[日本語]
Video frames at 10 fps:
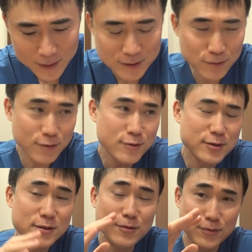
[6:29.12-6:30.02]
そういう
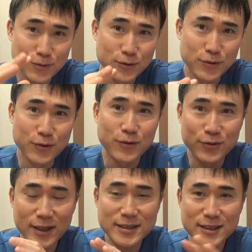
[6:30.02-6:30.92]
人と
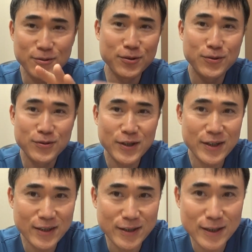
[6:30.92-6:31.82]
同じ土俵で
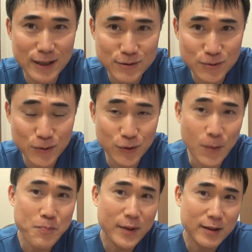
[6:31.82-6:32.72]
戦うと
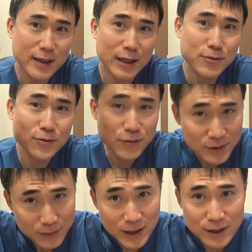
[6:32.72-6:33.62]
顔と
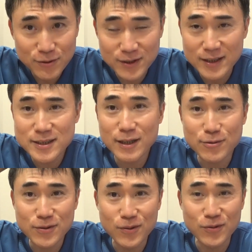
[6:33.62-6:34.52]
名前を出して
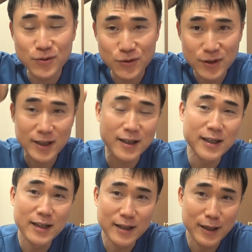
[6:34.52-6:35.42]
る人の方が
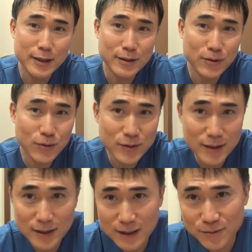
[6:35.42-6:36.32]
圧倒
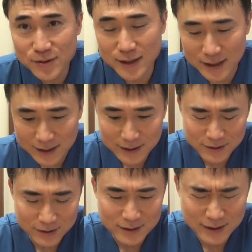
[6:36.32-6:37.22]
的に不利にな
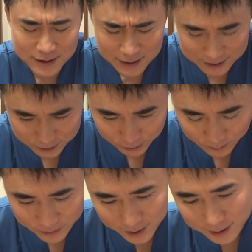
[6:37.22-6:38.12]
るんですよ
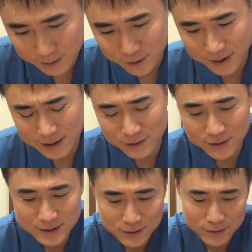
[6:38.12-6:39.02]
だから僕あ
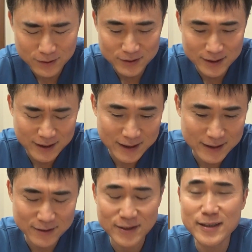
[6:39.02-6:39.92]
のそういうのと戦い
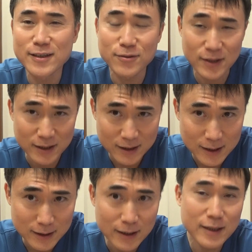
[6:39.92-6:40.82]
たくないっていうのがあっ
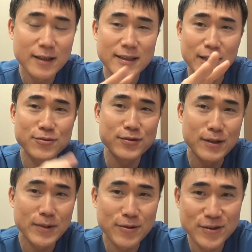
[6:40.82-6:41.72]
て顔と名
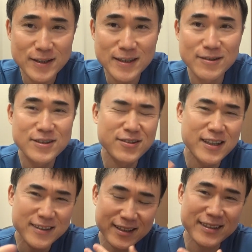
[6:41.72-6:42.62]
前を出してる人
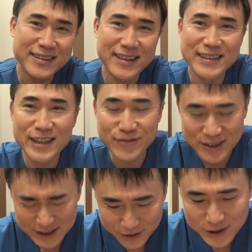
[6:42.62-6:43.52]
だったら戦っても
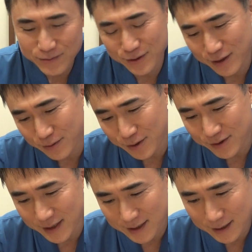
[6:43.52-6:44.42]
いいよって僕は思う
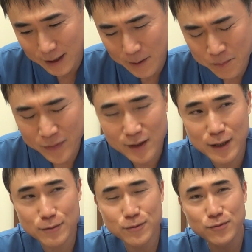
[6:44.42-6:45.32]
んですね。っ
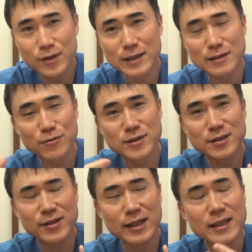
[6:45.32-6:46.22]
ていうのはこっ
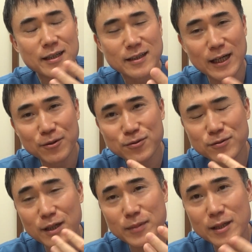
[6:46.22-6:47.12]
ちは顔と
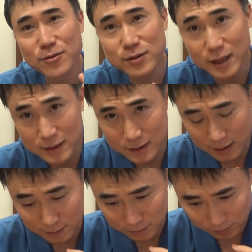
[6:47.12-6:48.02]
名前を出し
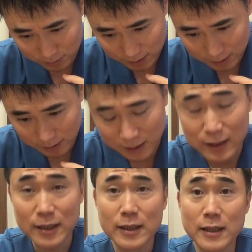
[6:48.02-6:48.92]
てるので
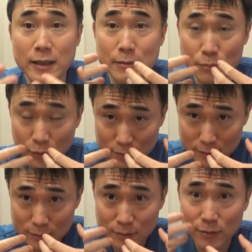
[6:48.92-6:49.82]

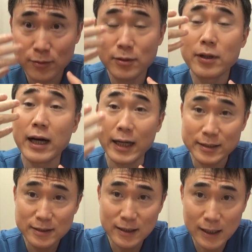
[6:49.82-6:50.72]
僕の
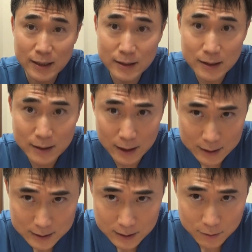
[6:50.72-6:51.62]
発言に
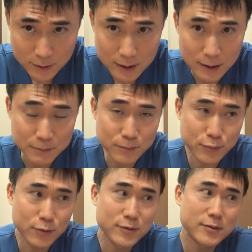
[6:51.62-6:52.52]
対しては
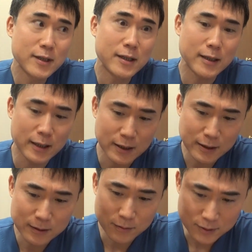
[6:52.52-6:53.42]
僕が
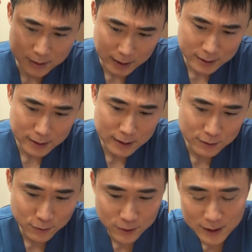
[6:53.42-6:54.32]
その責
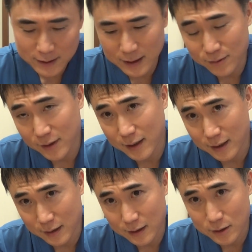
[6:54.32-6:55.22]
任を持たないといけな
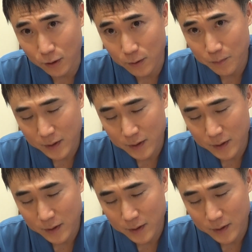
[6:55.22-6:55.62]
いんですよ